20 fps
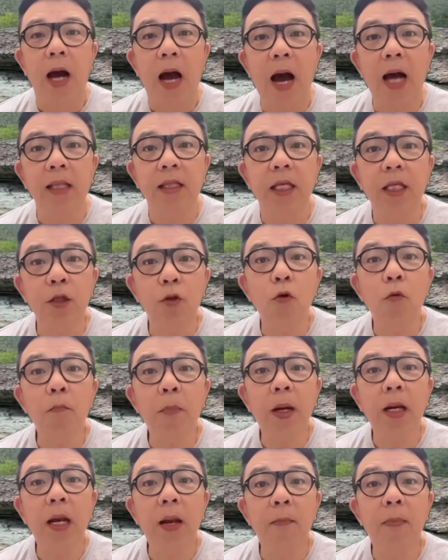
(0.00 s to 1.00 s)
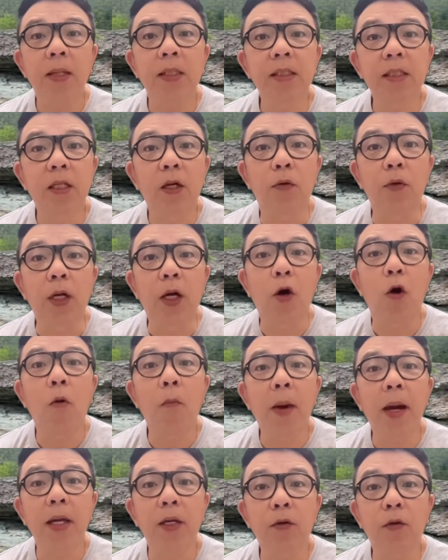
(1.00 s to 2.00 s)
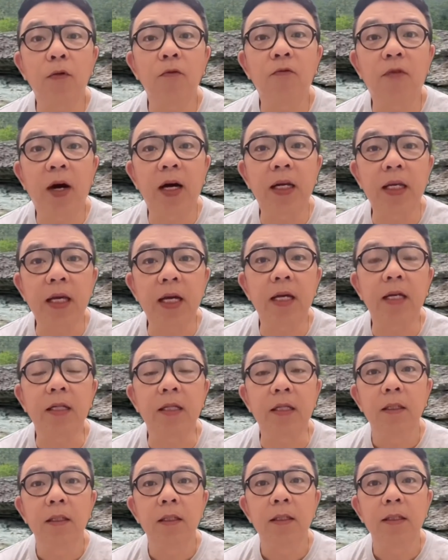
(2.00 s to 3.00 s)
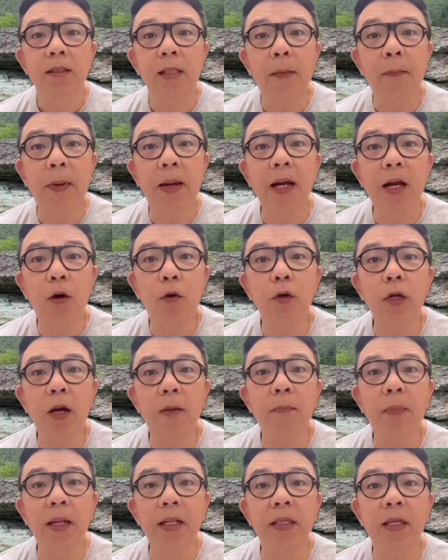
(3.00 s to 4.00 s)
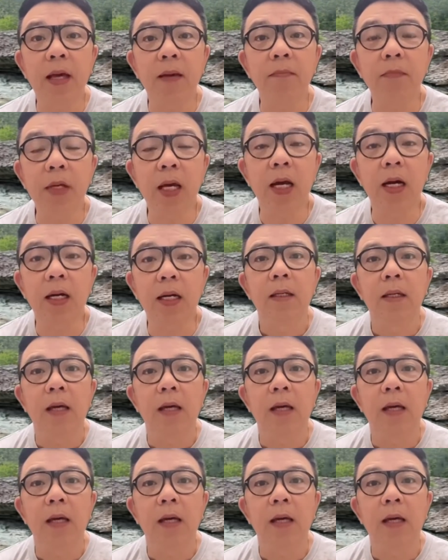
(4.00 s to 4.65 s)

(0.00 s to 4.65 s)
at itong paglabas daw ng Omicron variant sa panahon ng pandemya